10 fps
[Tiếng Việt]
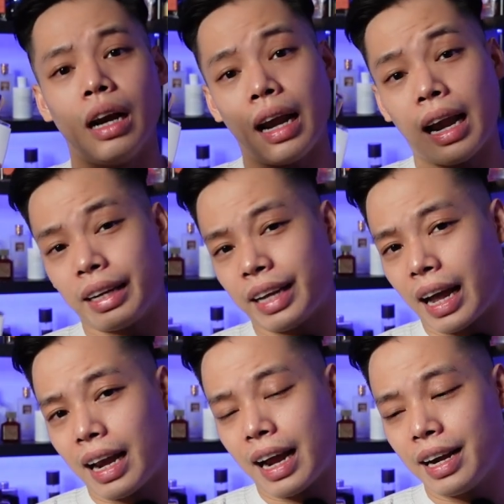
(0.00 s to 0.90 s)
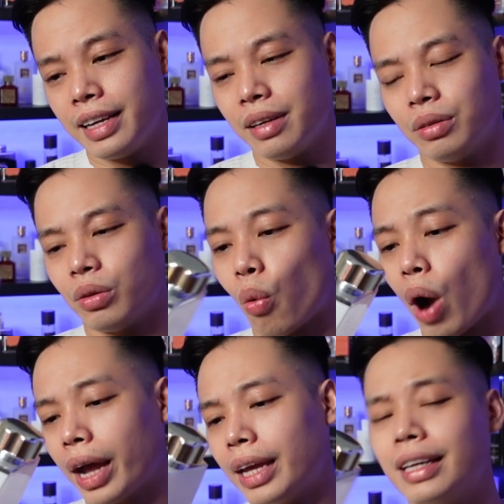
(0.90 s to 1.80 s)
là nhà Lalique
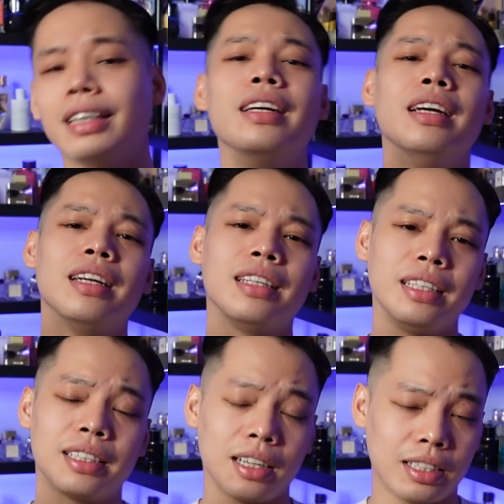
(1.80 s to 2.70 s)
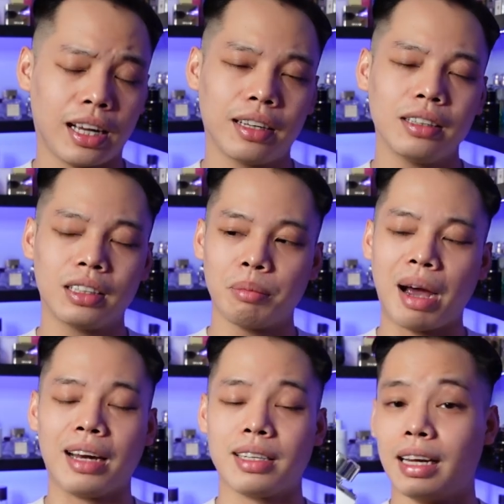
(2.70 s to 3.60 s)
Why thì chắc chắn các
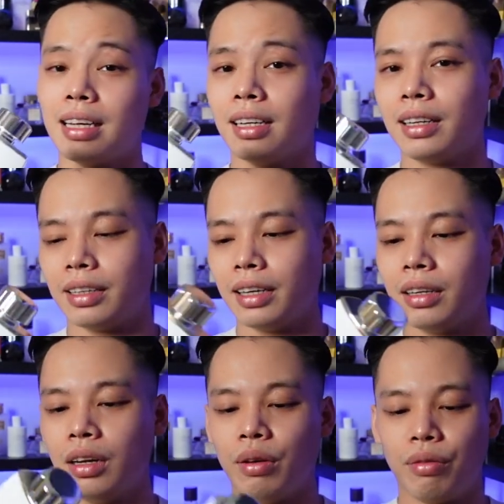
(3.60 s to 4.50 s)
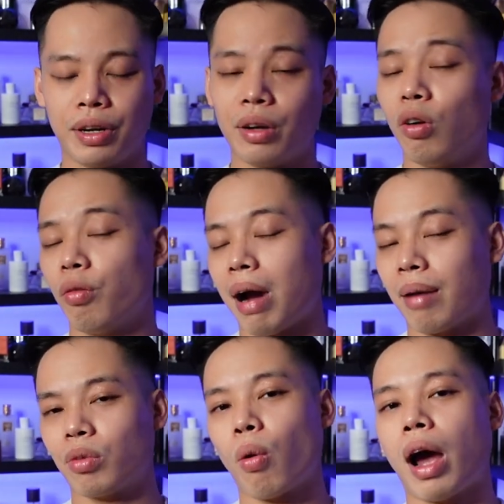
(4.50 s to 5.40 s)
bạn sẽ rất là thích về cái độ
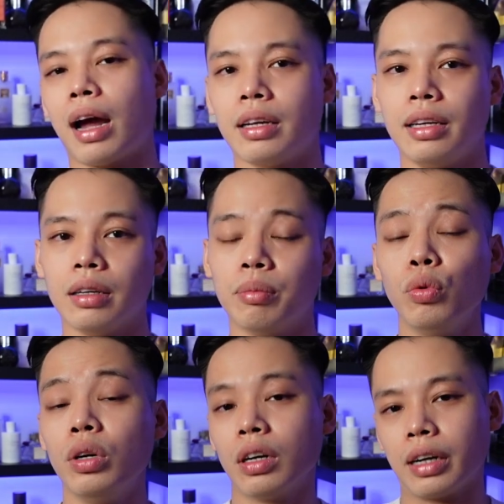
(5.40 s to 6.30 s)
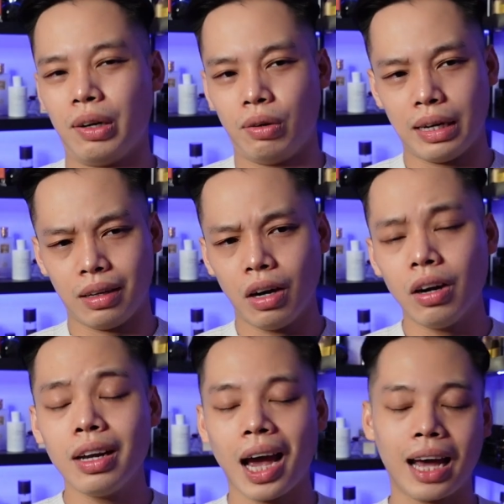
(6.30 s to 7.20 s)
bám tỏa thì mùi hương này nó lại
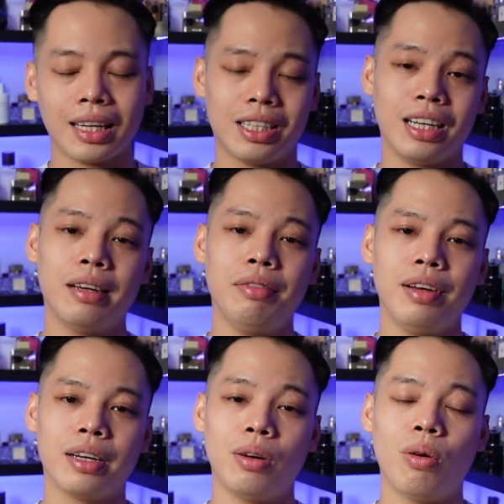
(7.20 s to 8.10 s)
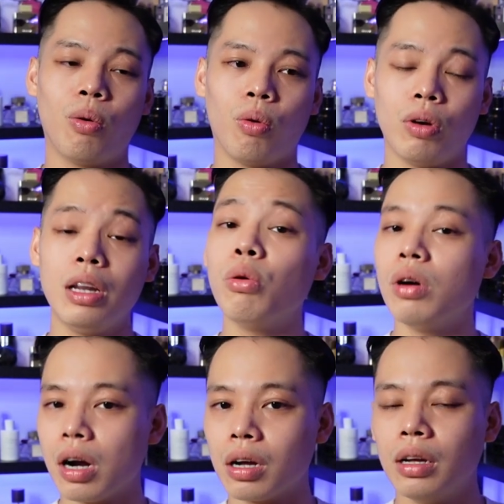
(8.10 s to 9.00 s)
hơi hạn chế về cái độ lưu
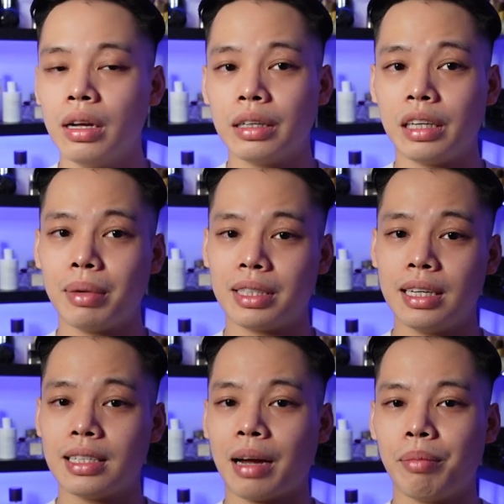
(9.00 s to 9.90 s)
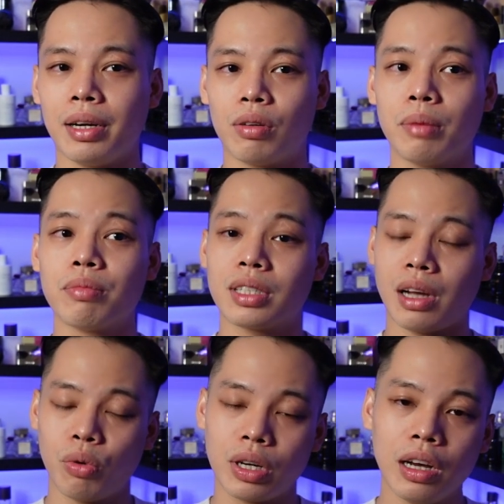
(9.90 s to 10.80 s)
hương khi mà trên da mình nó tầm
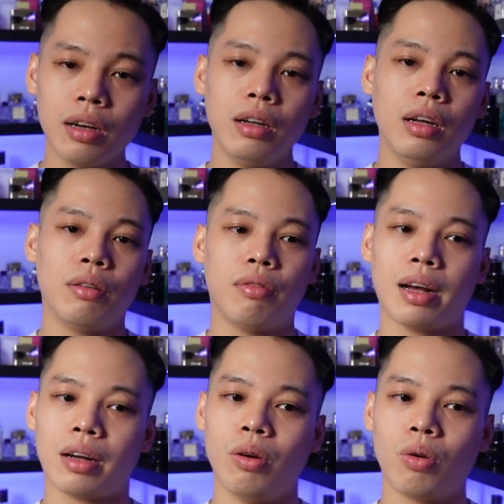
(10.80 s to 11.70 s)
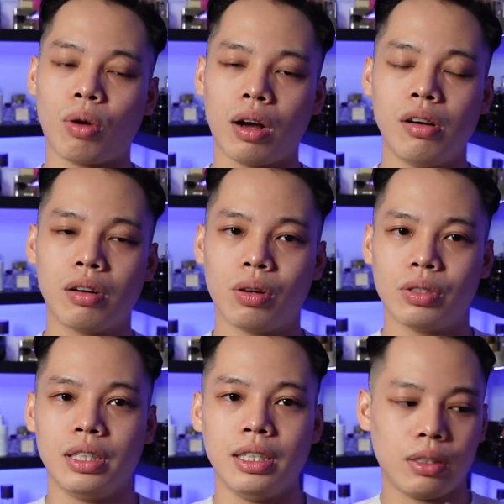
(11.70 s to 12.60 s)
6 tiếng và cái độ tỏa hương nó
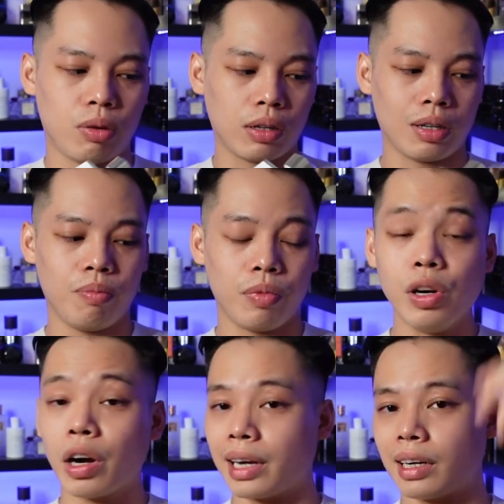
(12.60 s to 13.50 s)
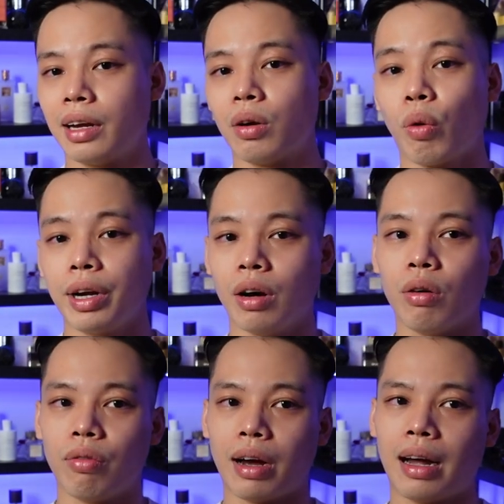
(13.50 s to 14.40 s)
chỉ khoảng tầm nửa cánh tay quay
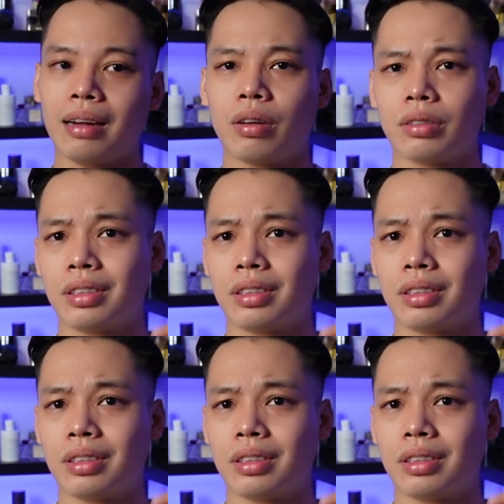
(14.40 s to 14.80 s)
đầu và